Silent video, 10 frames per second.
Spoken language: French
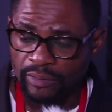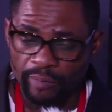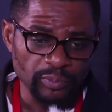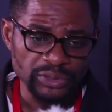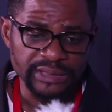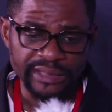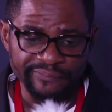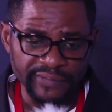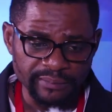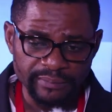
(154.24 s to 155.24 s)
On projetait des
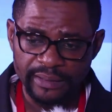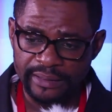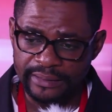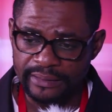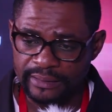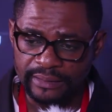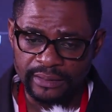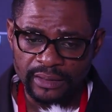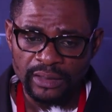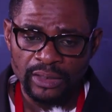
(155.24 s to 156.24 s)
films
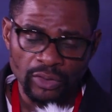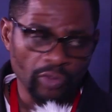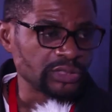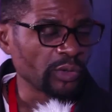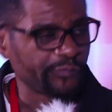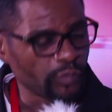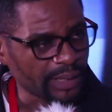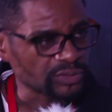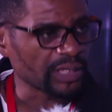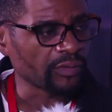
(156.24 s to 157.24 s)
et aussi au fur,
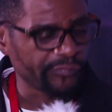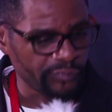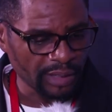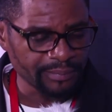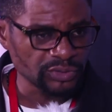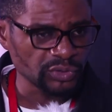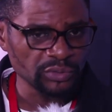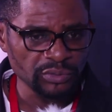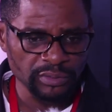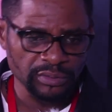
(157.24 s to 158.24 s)
et à
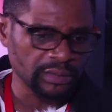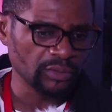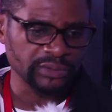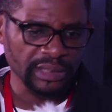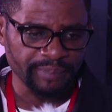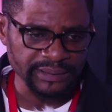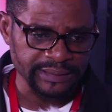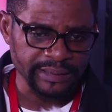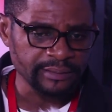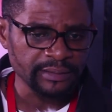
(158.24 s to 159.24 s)
mesure que le temps
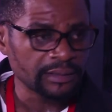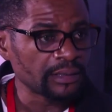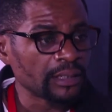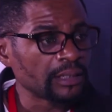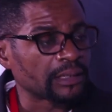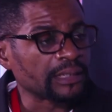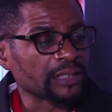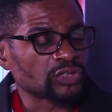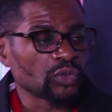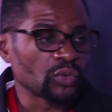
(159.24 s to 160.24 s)
passait, que la
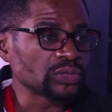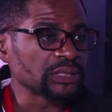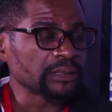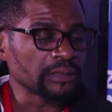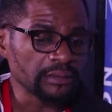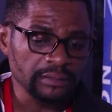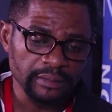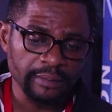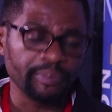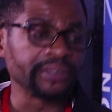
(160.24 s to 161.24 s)
chose euh,
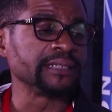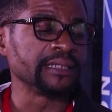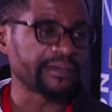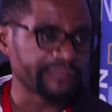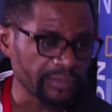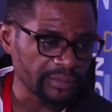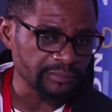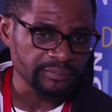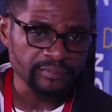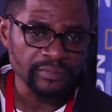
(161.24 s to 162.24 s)
prenait de l'envol
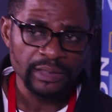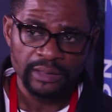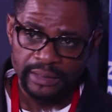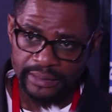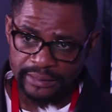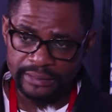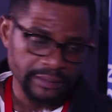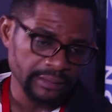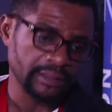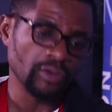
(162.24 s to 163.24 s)
et
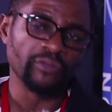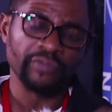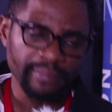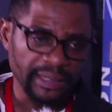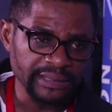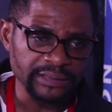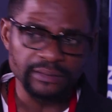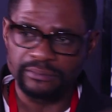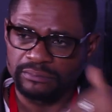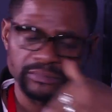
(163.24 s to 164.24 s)
que vraiment les,
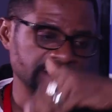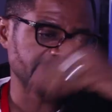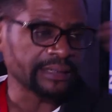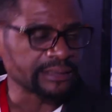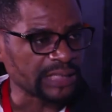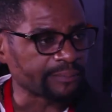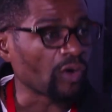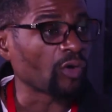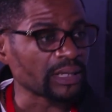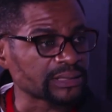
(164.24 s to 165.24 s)
les salles de cinéma
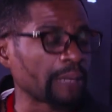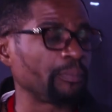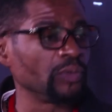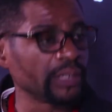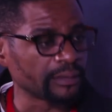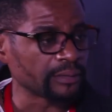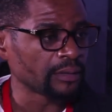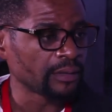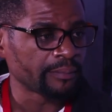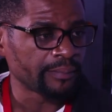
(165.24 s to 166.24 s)
commençaient à pulluler
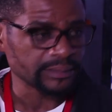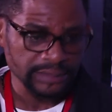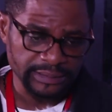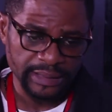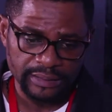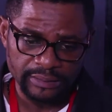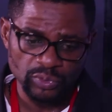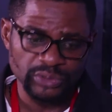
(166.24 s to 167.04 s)
tout